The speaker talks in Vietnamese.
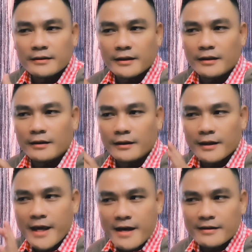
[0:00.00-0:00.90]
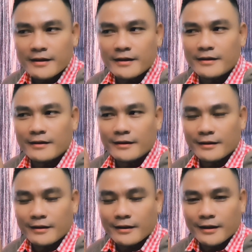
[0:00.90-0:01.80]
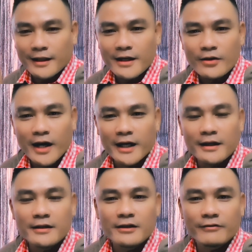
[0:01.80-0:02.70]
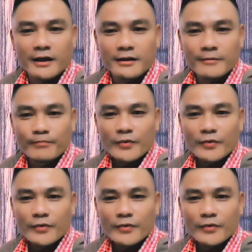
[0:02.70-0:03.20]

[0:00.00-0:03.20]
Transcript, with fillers: thì nghe thì thấy nó hay như vậy đó.